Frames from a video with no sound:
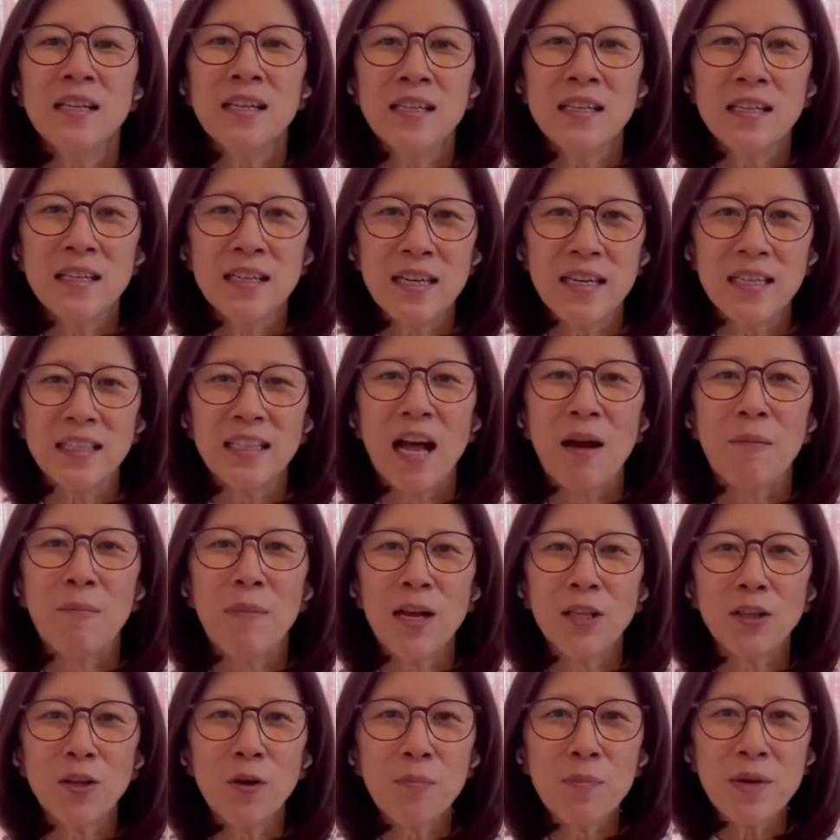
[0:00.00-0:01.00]
เลยทำ
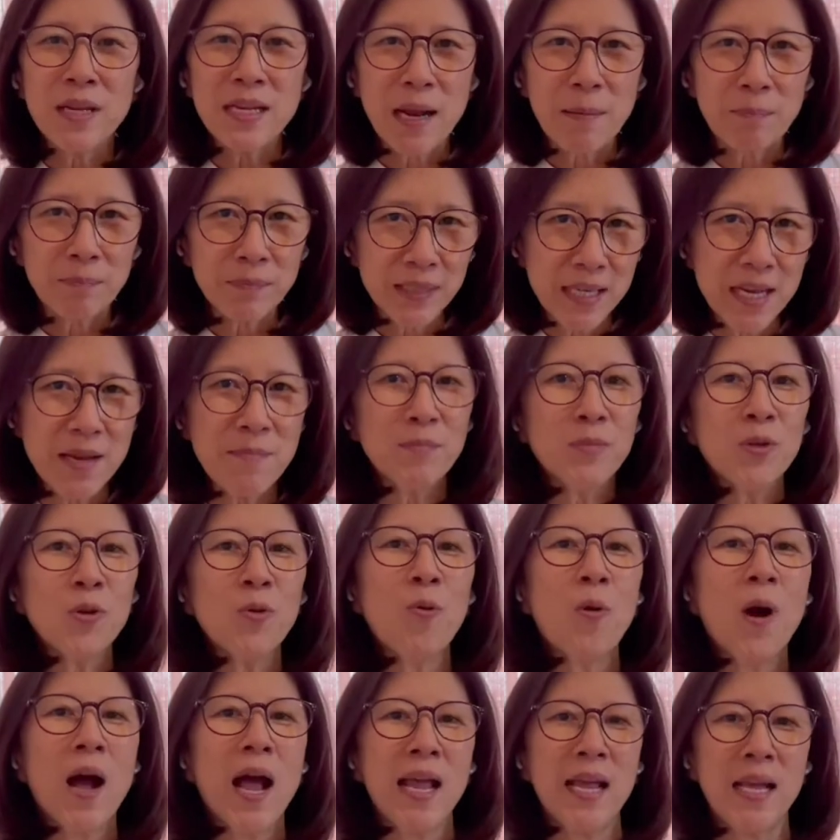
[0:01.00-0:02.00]
ให้ต้องมีน้ำจิ้ม
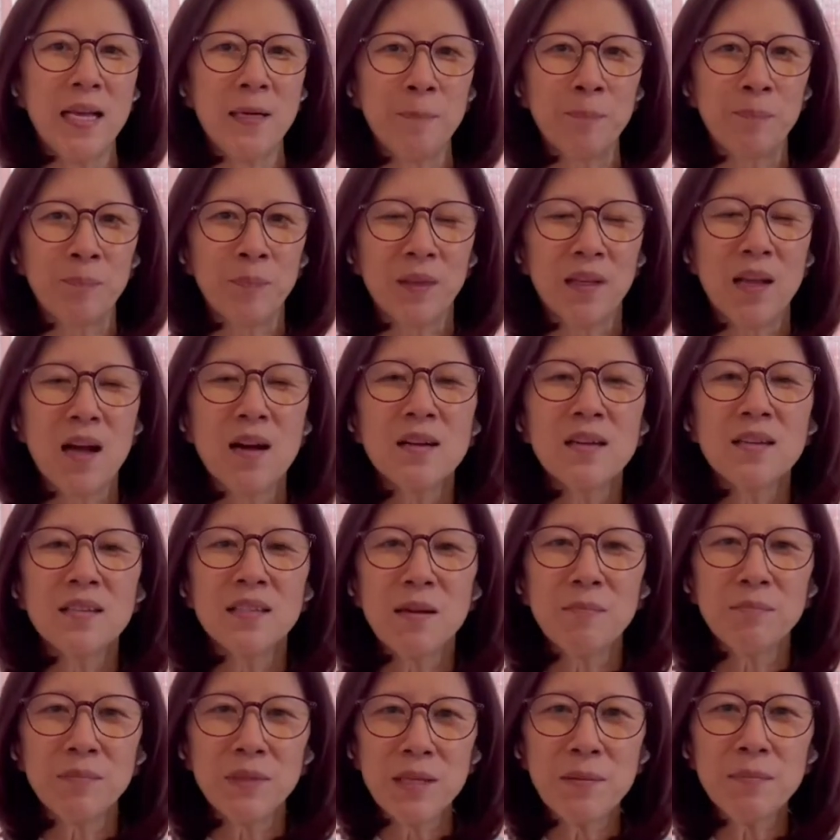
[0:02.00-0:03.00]
ด้วย ก็คือ
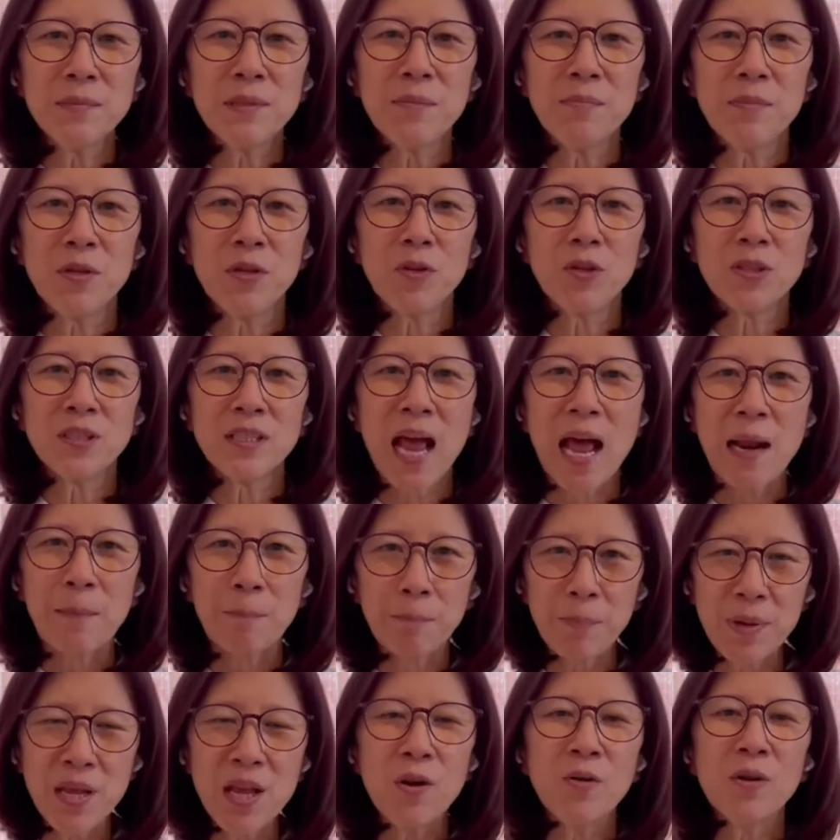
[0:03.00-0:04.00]
น้ำจิ้มจะมีรสชาติ
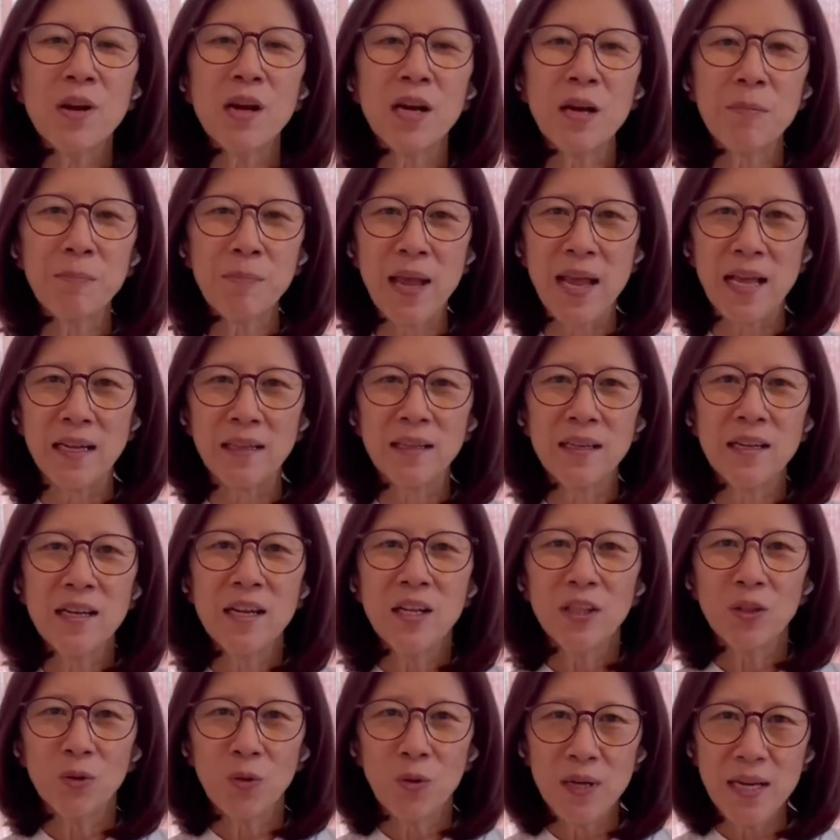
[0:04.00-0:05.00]
เปรี้ยวแล้วก็เผ็ด
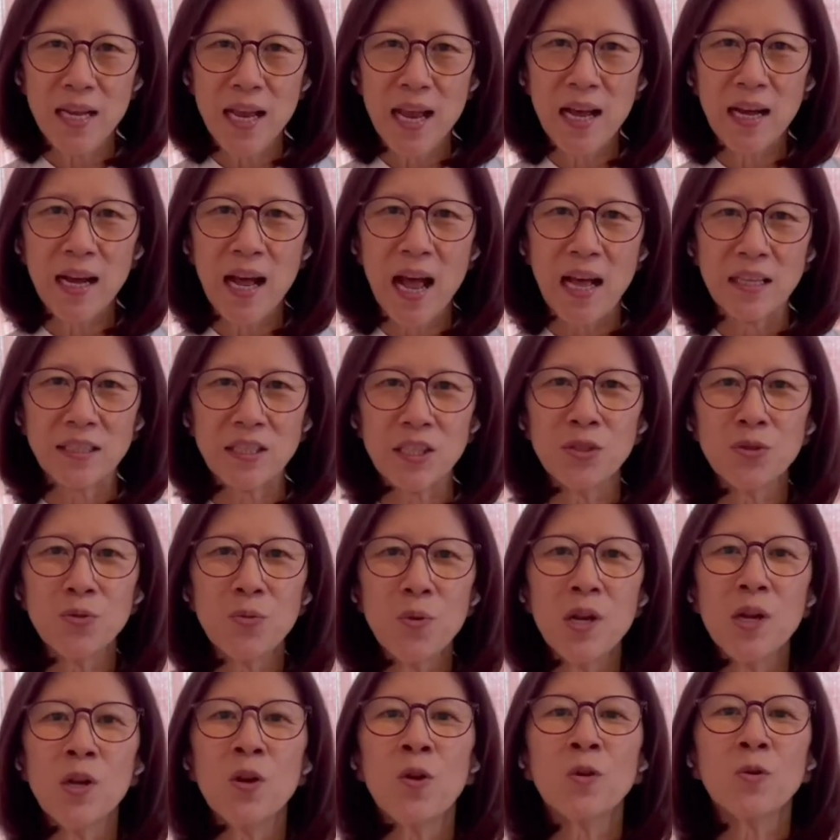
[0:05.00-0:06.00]
ตัวนี้ค่ะ จะช่
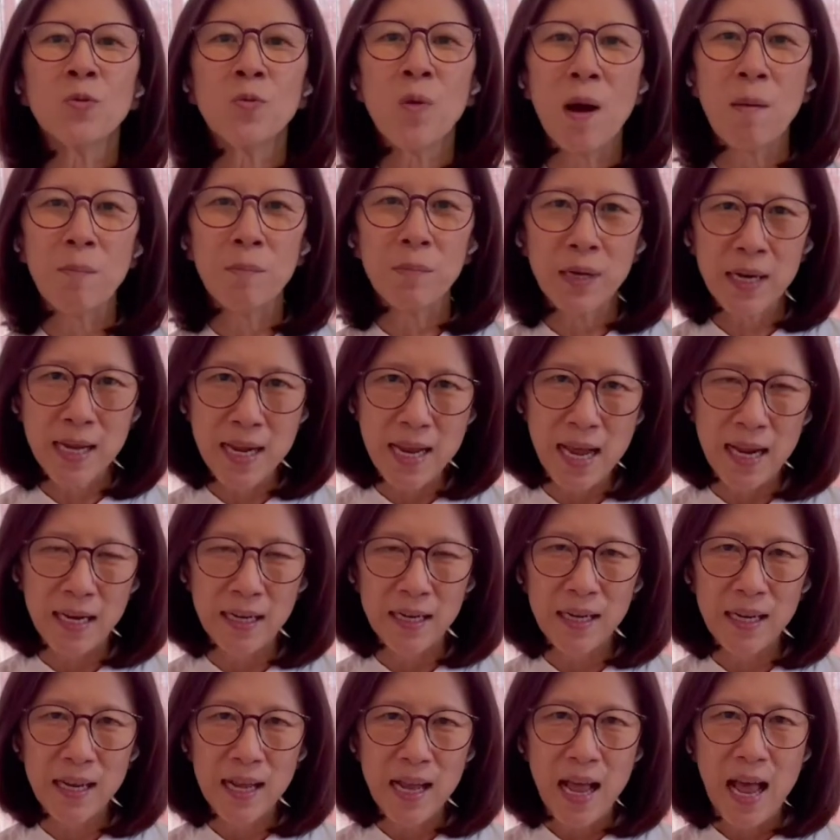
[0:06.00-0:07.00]
วยลดความเลี่ยน
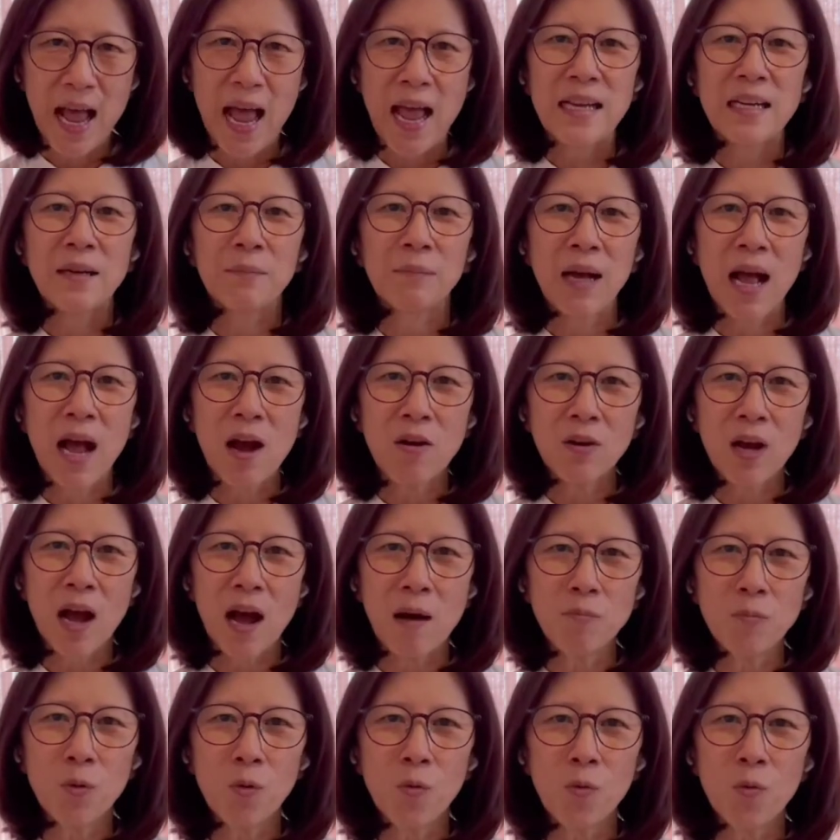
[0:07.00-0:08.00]
ให้กับข้าวขา
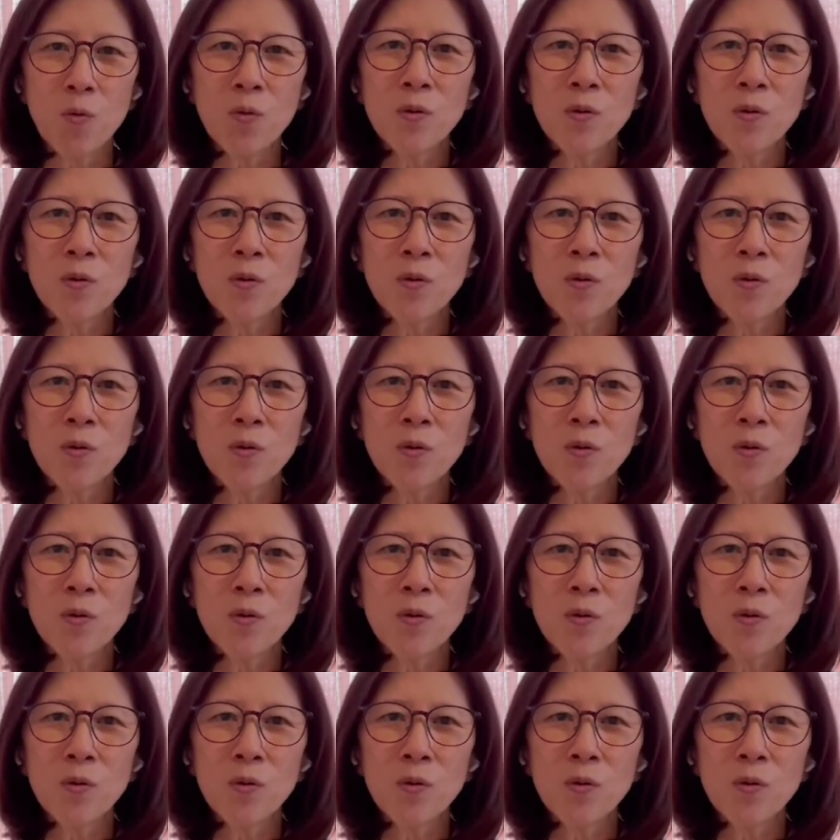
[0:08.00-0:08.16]
หมู